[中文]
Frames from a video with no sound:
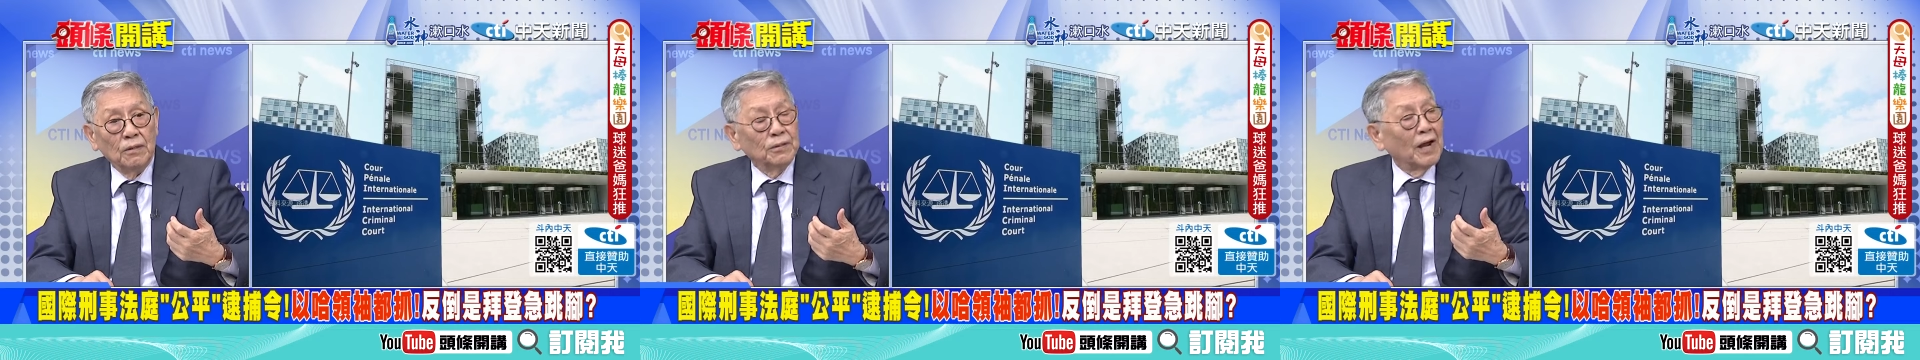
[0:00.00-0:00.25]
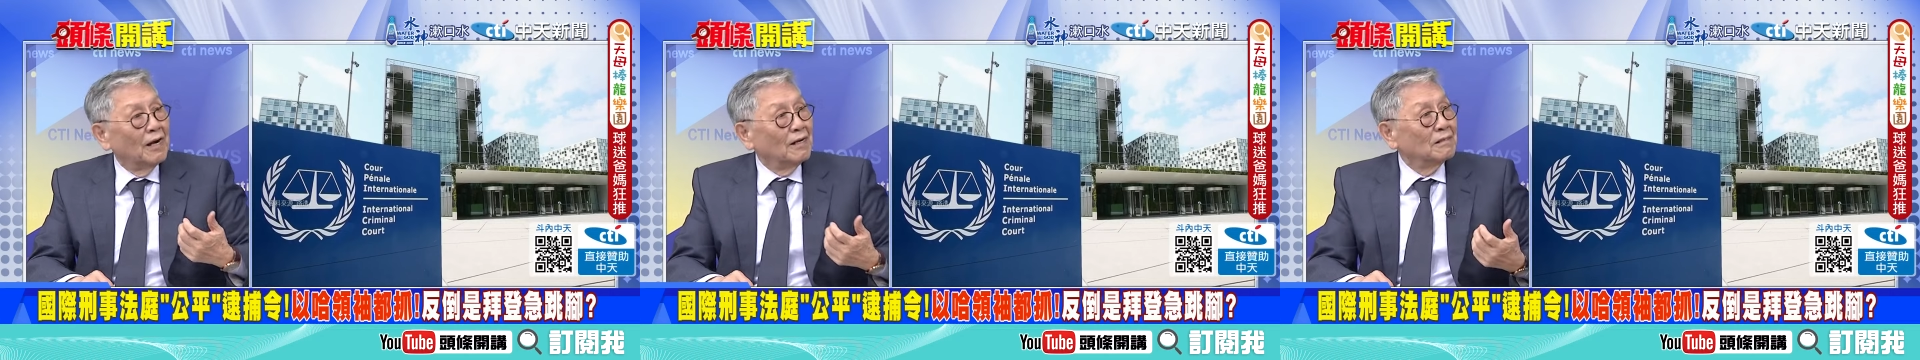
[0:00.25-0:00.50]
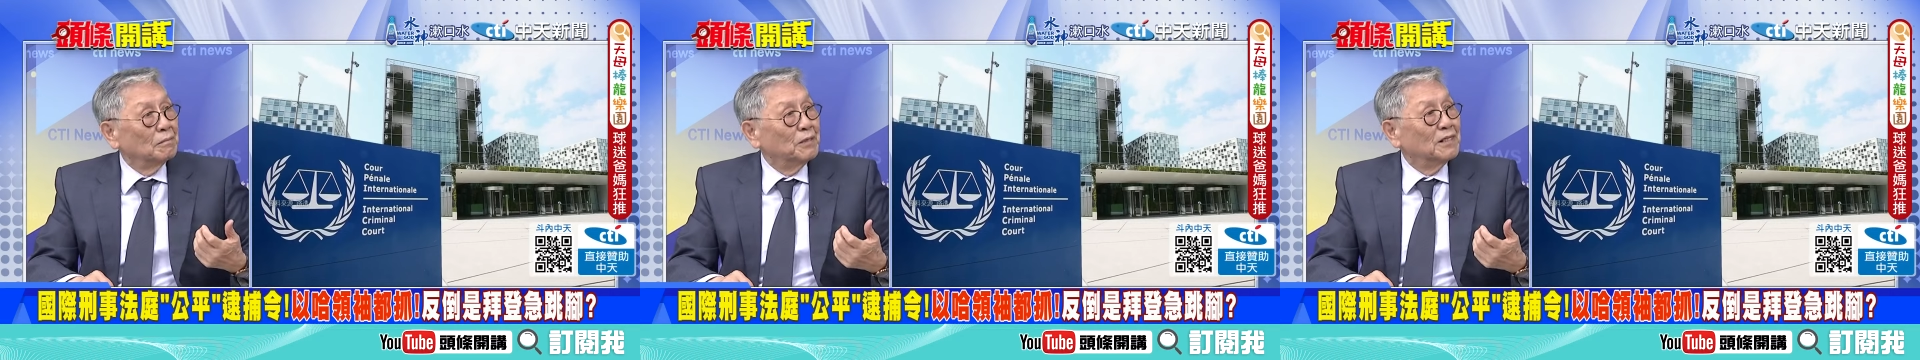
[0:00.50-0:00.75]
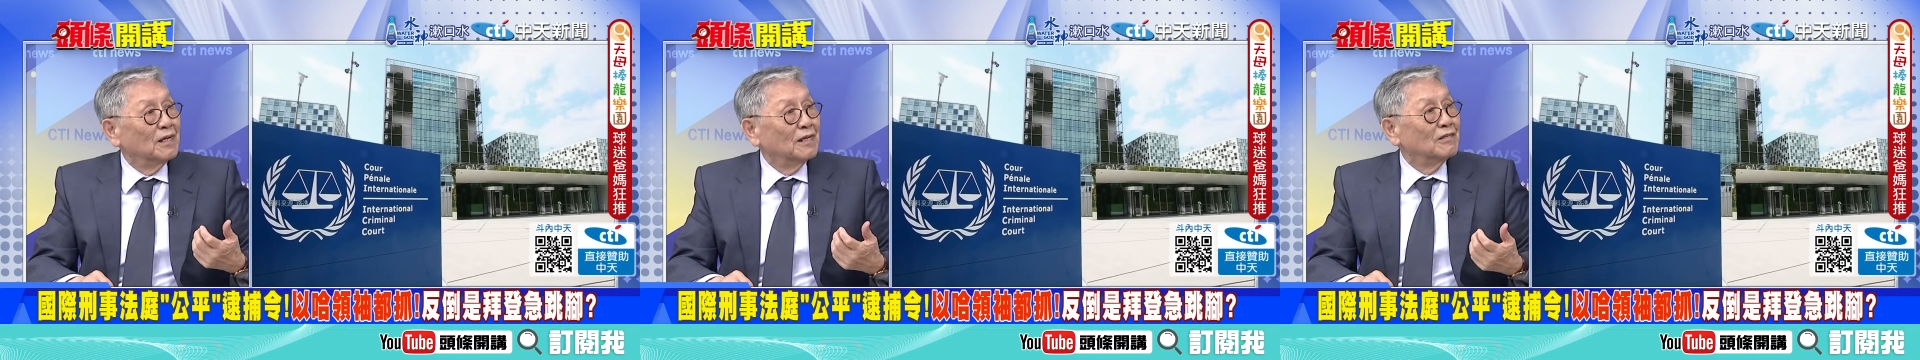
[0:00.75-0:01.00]
太人什
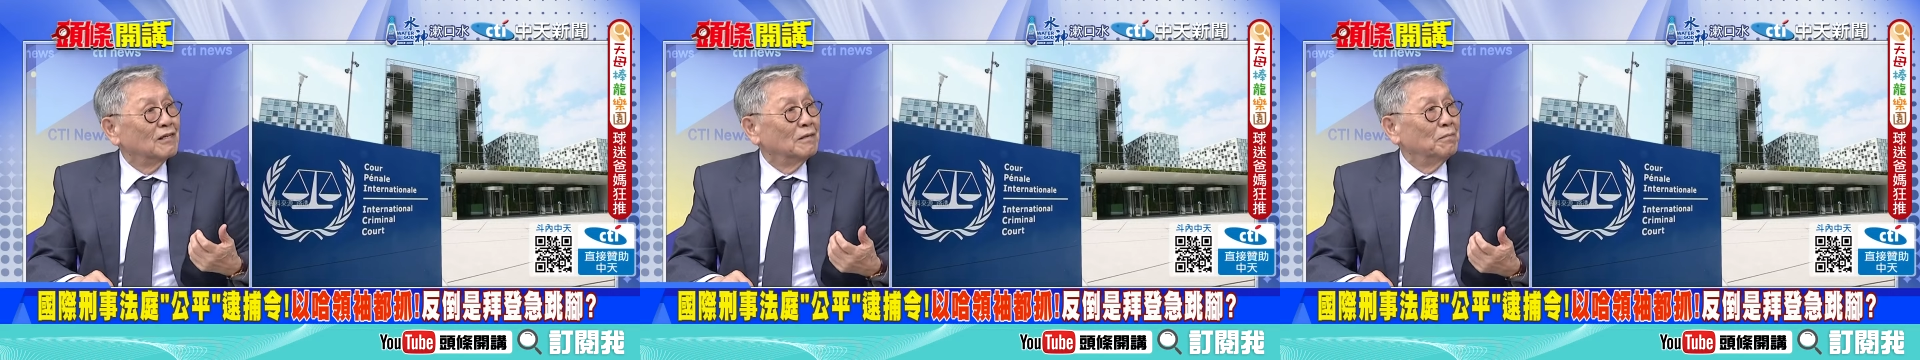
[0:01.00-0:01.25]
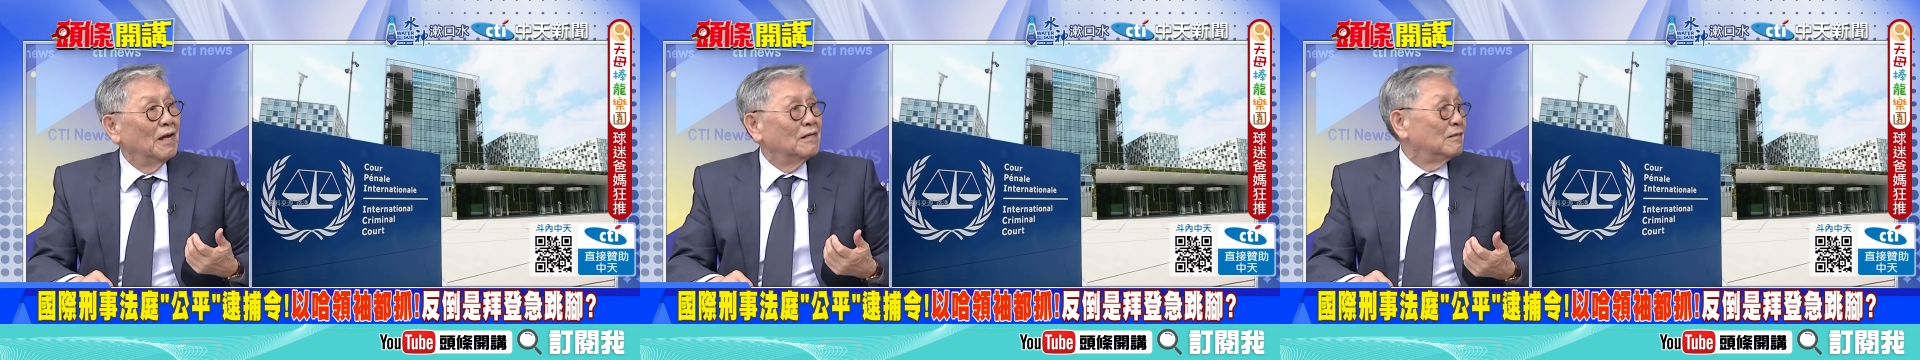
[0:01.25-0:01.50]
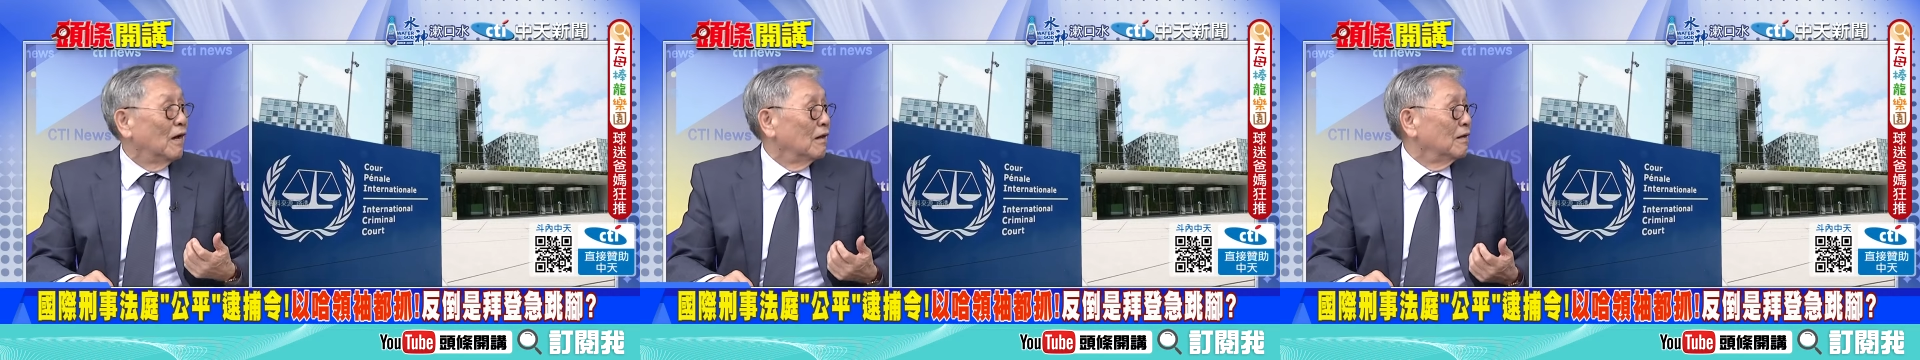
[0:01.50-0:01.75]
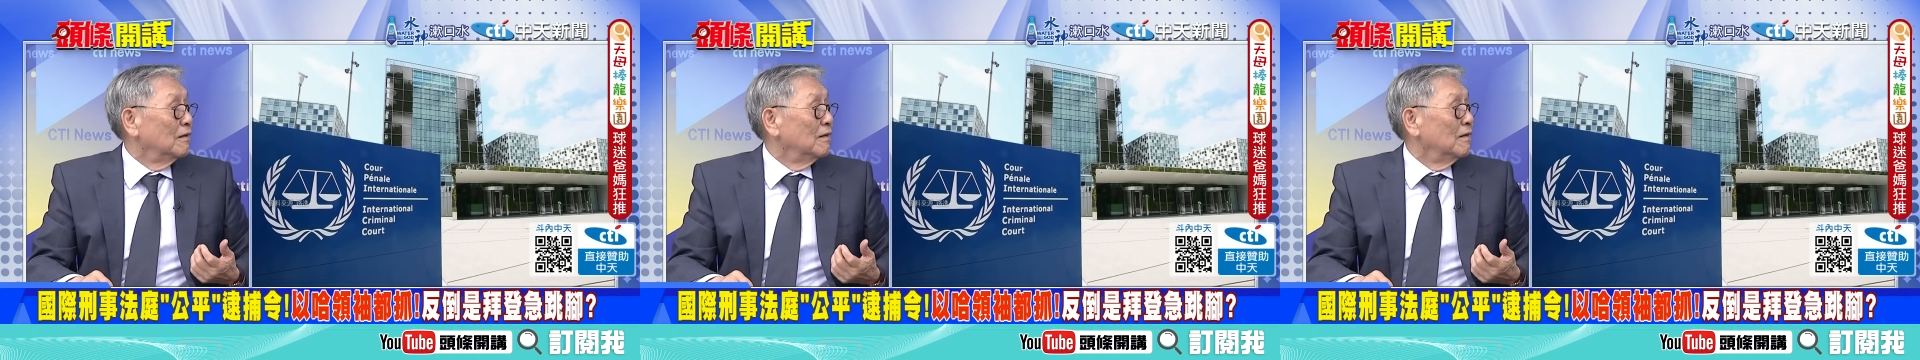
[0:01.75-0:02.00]
么节气里面还讲
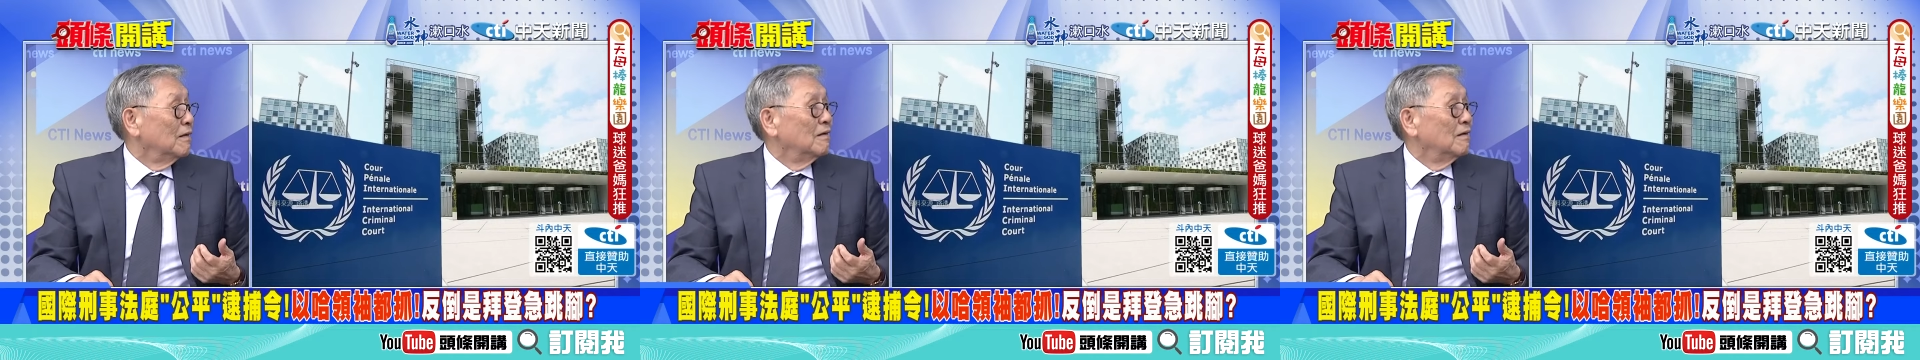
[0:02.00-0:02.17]
了，